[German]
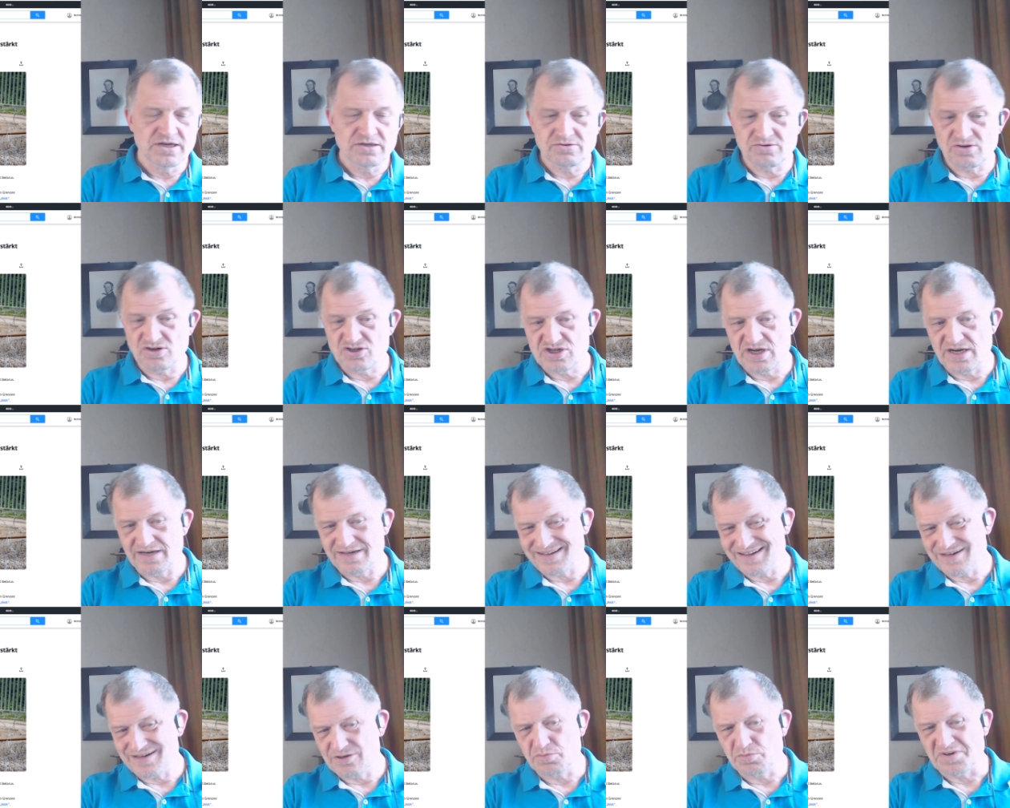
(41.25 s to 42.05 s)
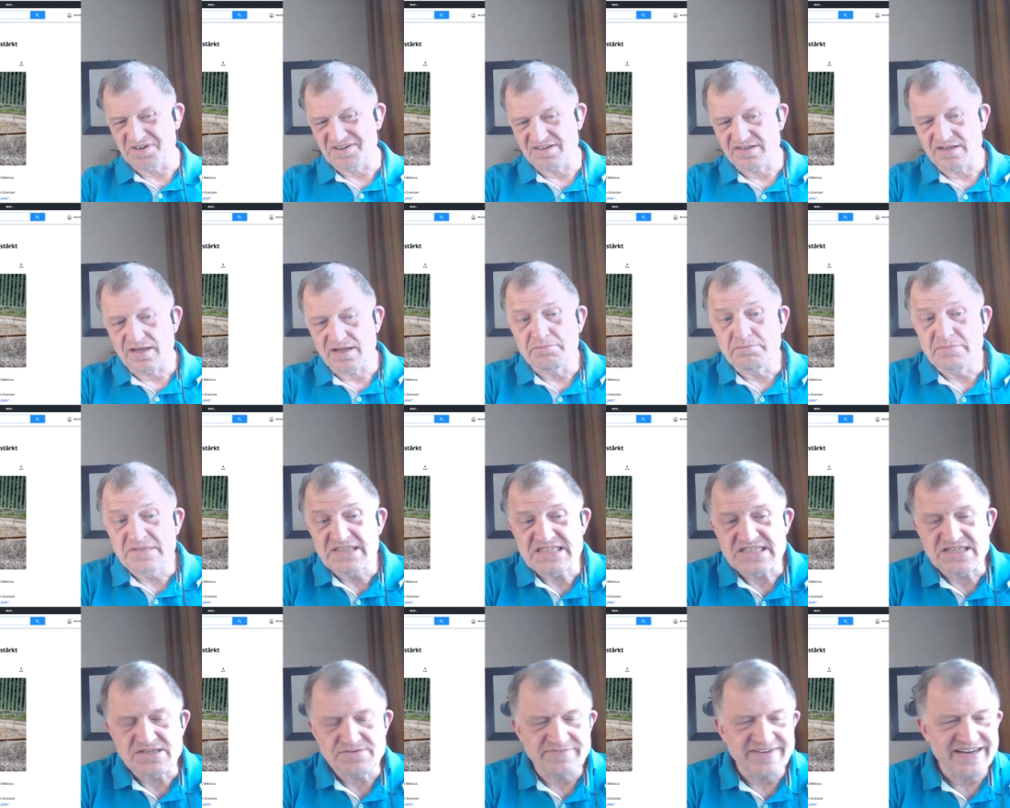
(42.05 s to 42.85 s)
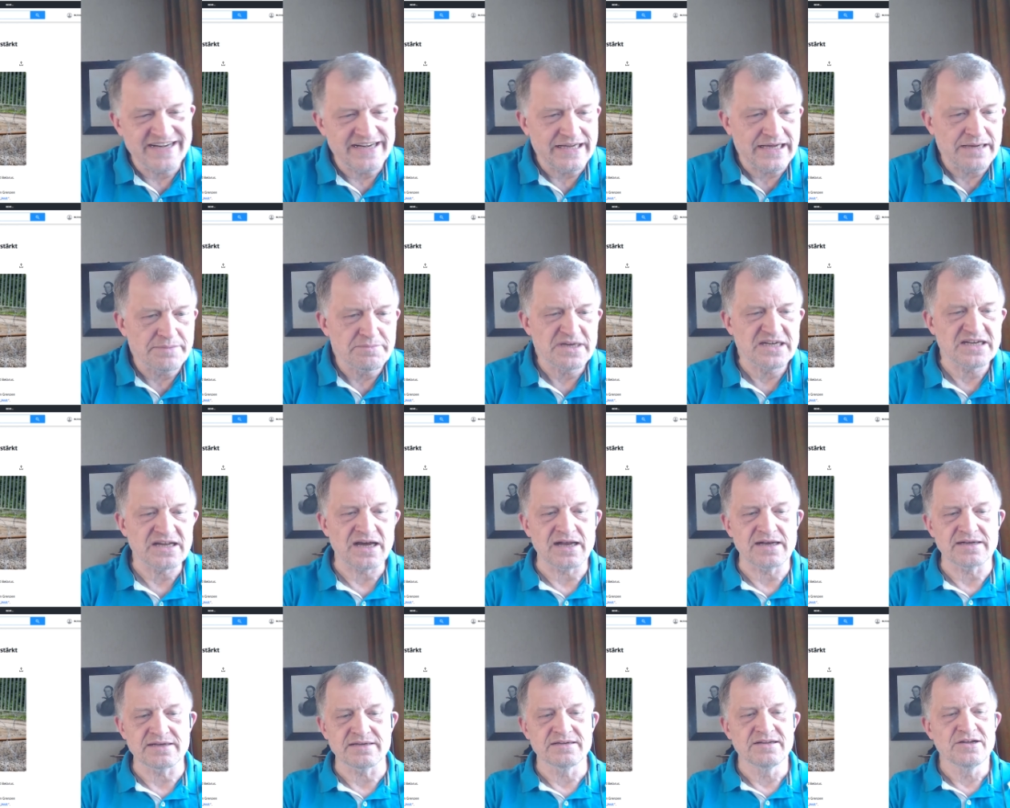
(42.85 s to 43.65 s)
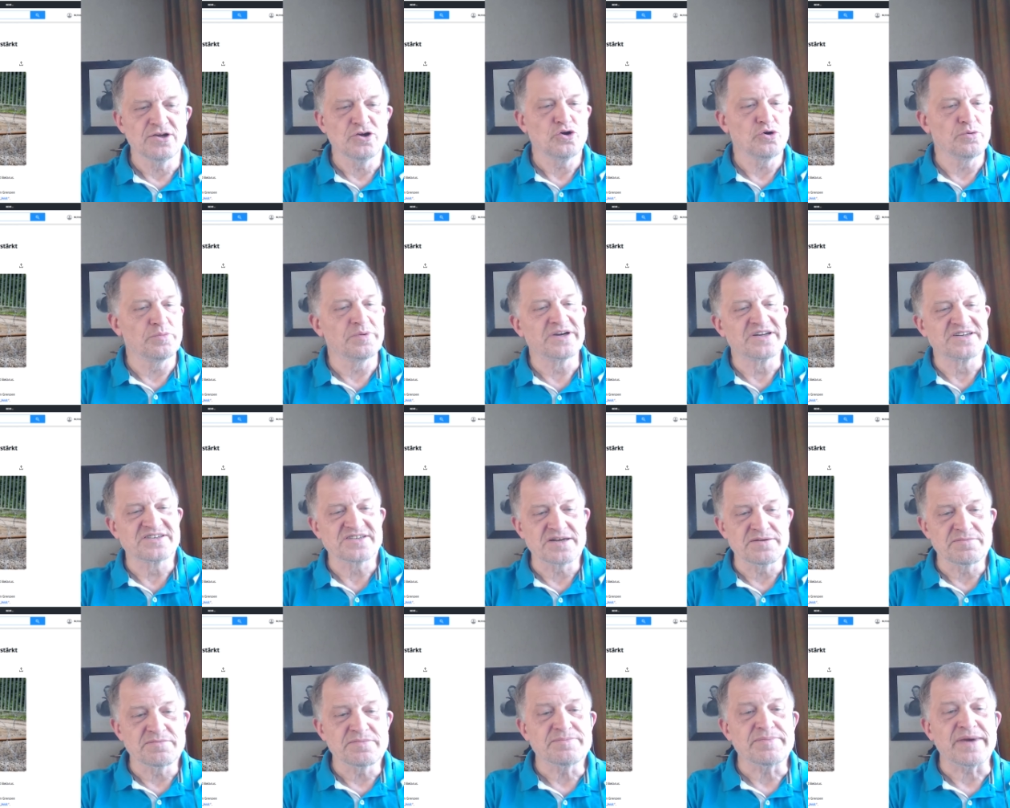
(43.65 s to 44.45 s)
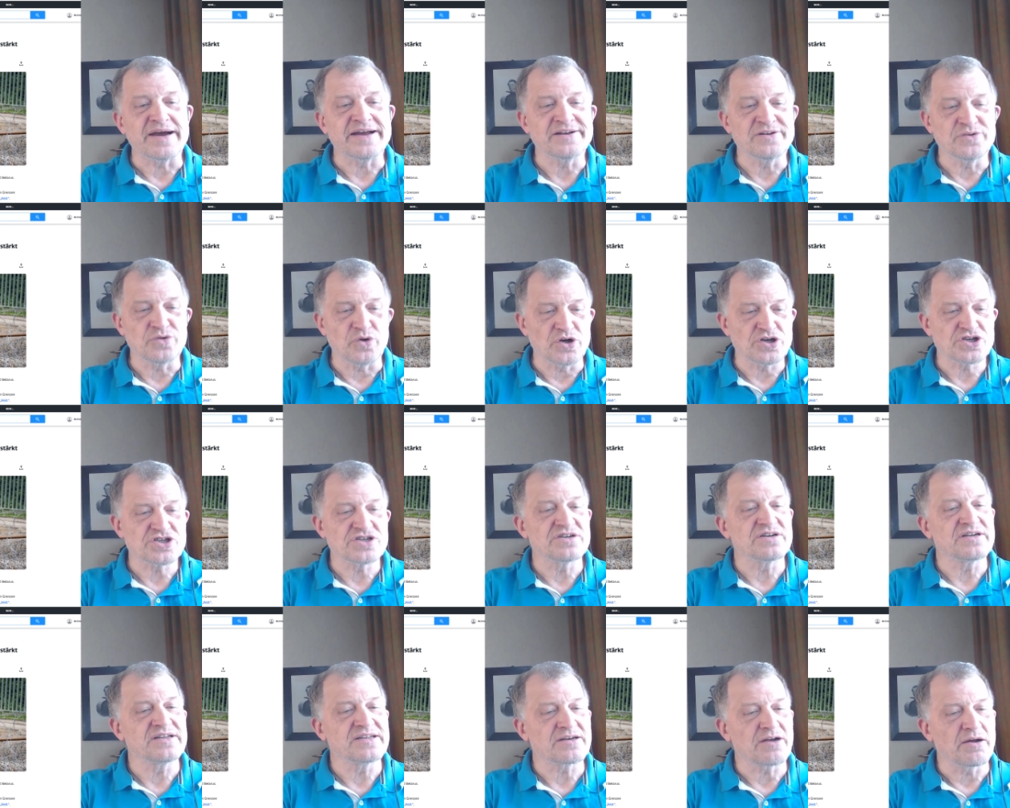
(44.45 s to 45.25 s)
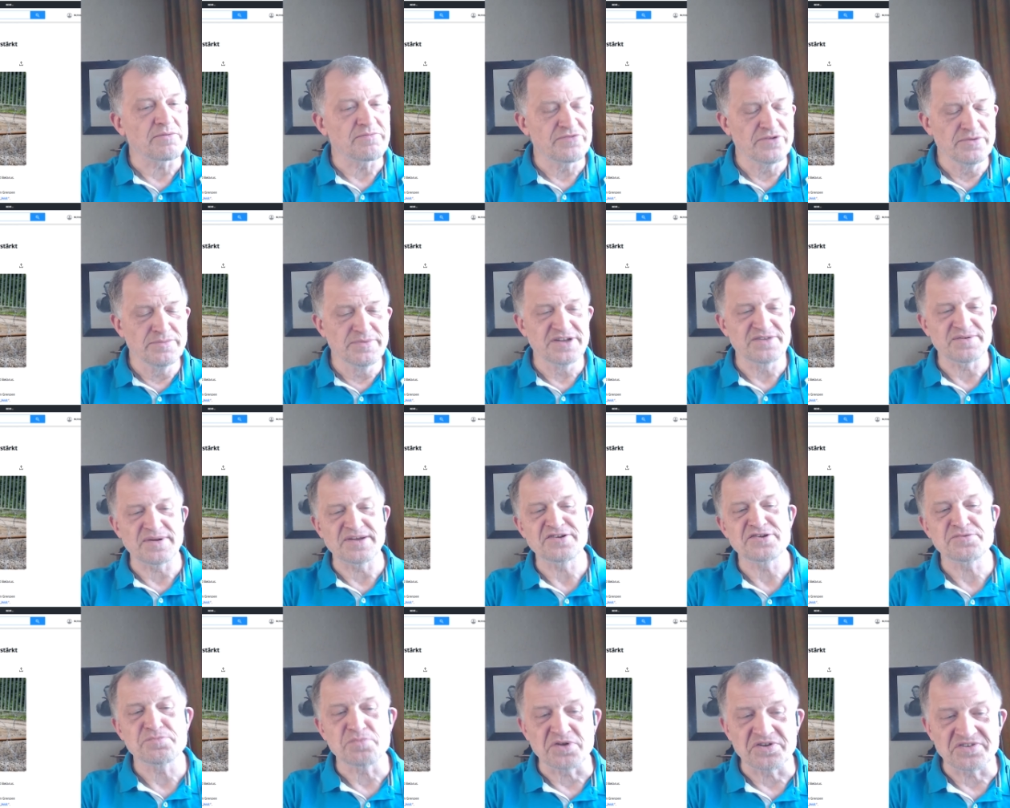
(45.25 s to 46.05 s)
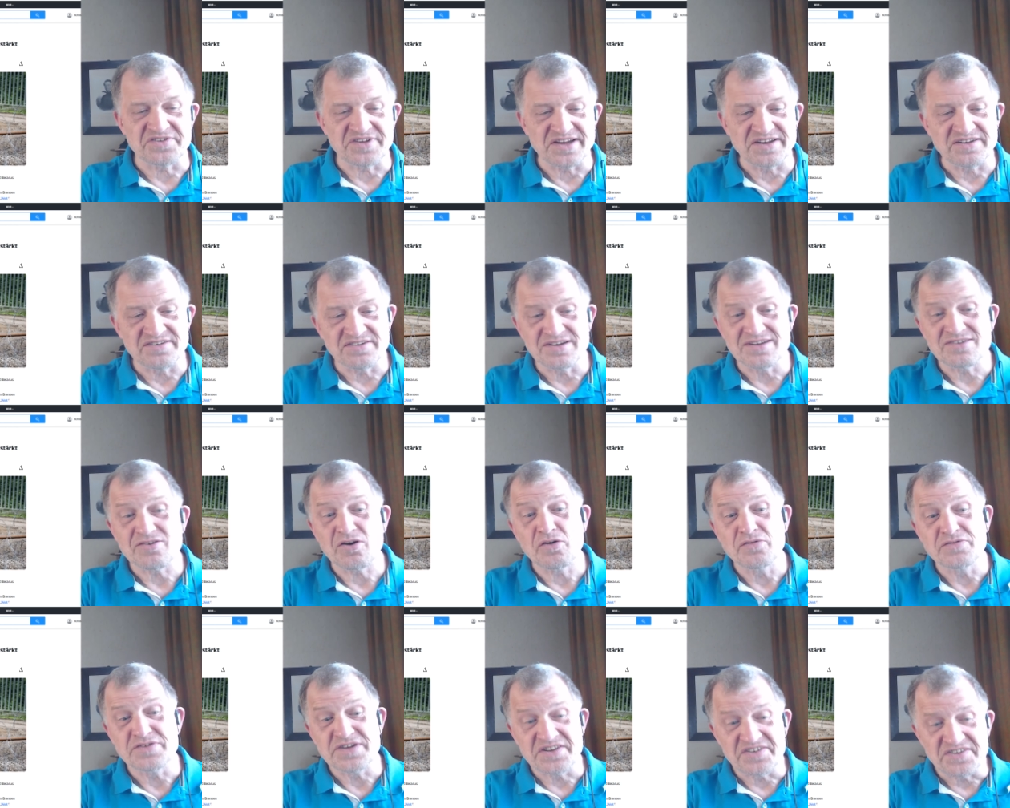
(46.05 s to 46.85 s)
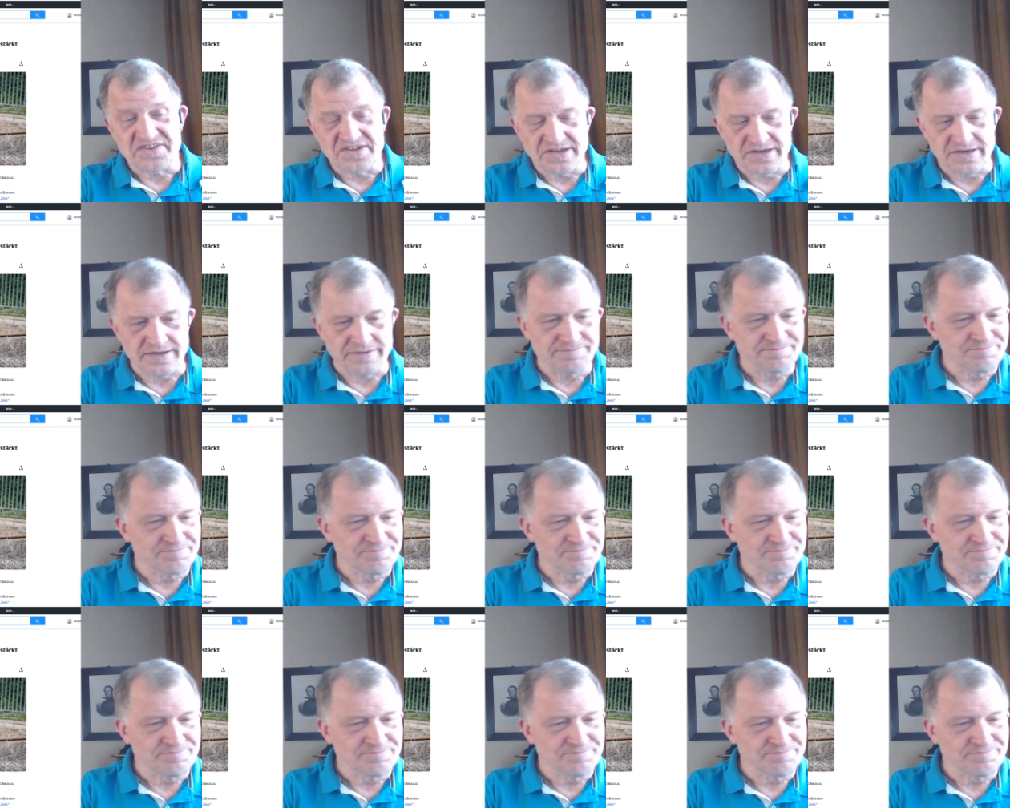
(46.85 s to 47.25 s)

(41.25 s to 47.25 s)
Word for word: Deutschland kann übrigens da ein bisschen weniger mithalten. Übrigens sind bei den Deutschen, ich glaube, 25 sind Offiziere.